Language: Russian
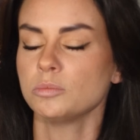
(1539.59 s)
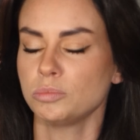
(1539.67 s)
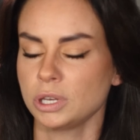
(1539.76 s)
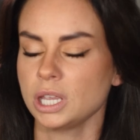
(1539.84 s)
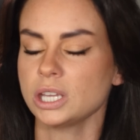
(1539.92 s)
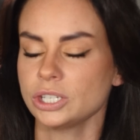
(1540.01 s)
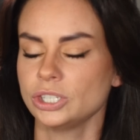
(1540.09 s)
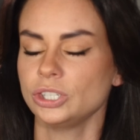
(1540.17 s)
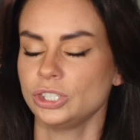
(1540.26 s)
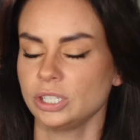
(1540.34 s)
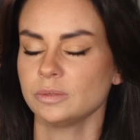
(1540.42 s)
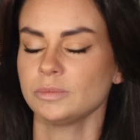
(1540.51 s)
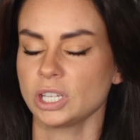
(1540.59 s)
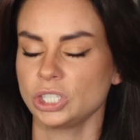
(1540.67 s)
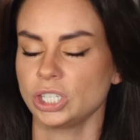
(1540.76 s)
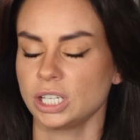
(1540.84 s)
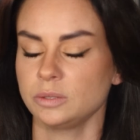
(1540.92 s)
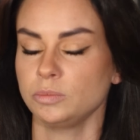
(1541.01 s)
прежде чем
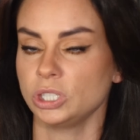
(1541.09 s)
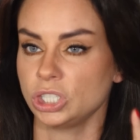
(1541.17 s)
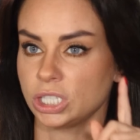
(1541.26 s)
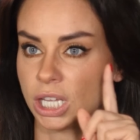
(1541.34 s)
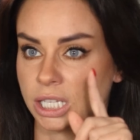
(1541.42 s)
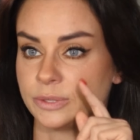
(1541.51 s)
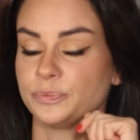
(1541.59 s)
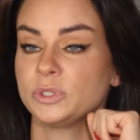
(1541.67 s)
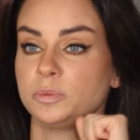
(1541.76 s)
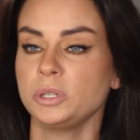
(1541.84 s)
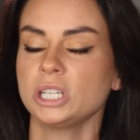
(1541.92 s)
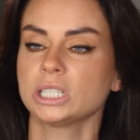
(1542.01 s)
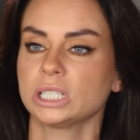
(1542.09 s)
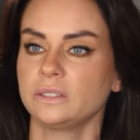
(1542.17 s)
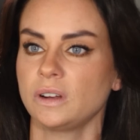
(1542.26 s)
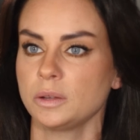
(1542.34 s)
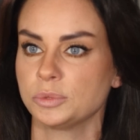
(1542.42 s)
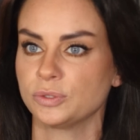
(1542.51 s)
начать мечтать. Теперь
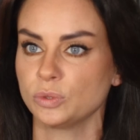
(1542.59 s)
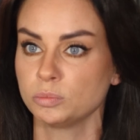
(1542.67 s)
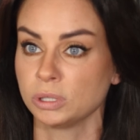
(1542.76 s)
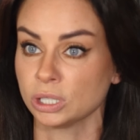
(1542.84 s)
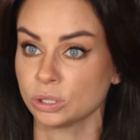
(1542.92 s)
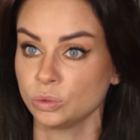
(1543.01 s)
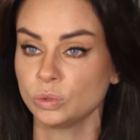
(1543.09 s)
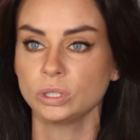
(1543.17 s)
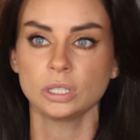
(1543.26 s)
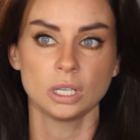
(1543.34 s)
открываем свой блокнот,